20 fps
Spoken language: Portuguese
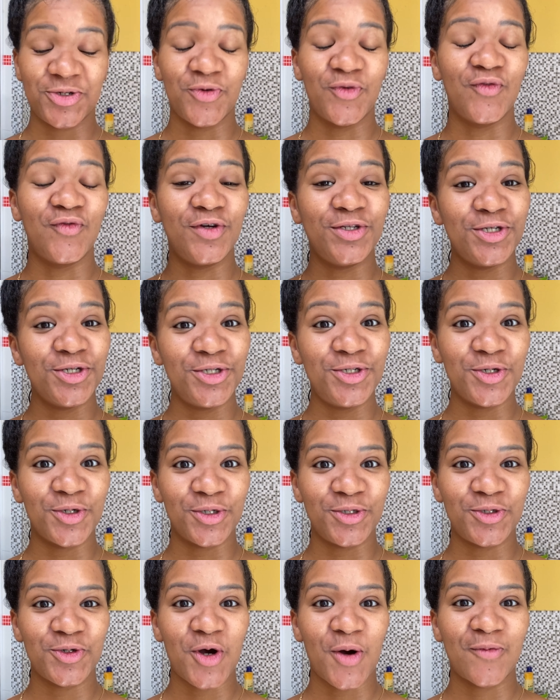O vídeo de
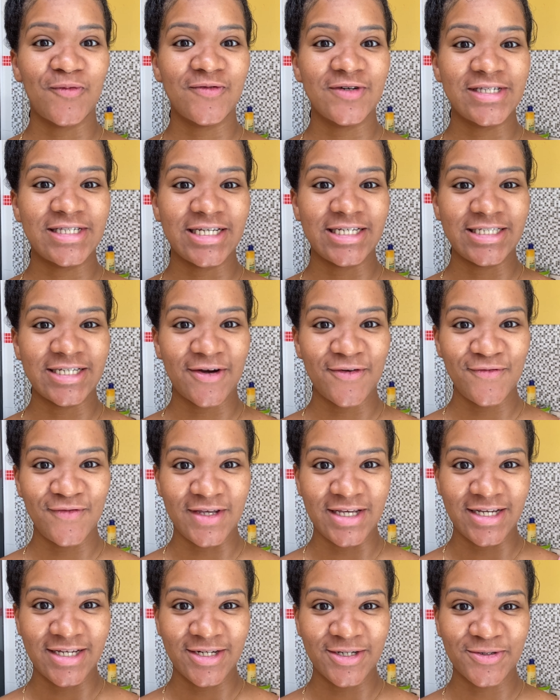hoje, como vocês já
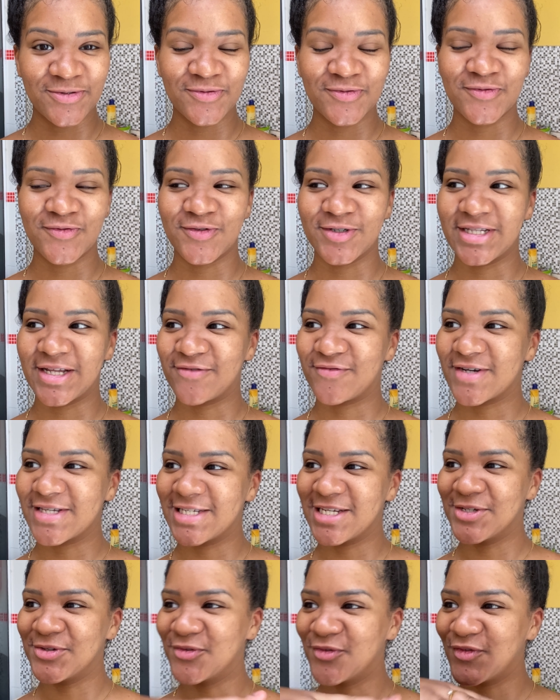viram, vou estar tá
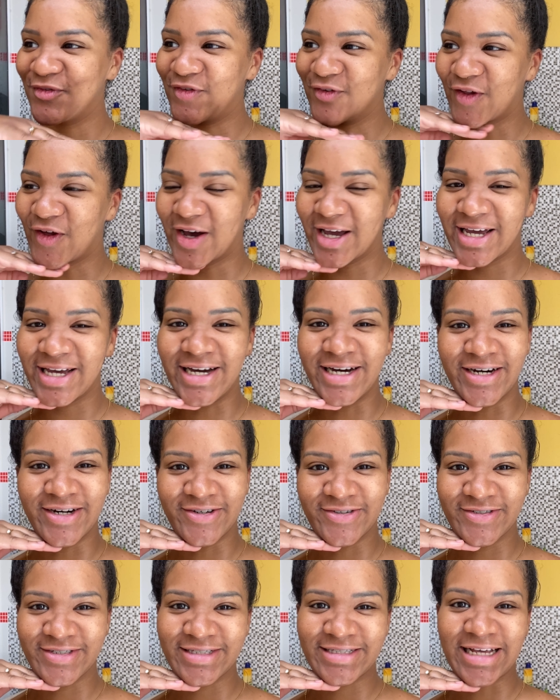fazendo um
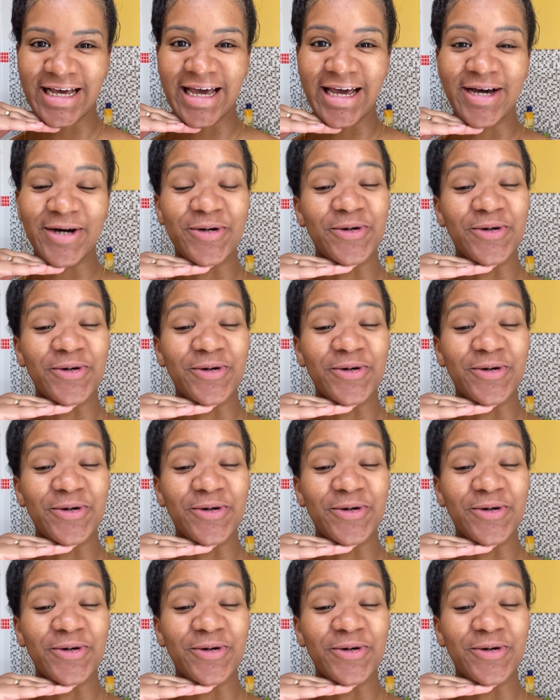vlogão, né?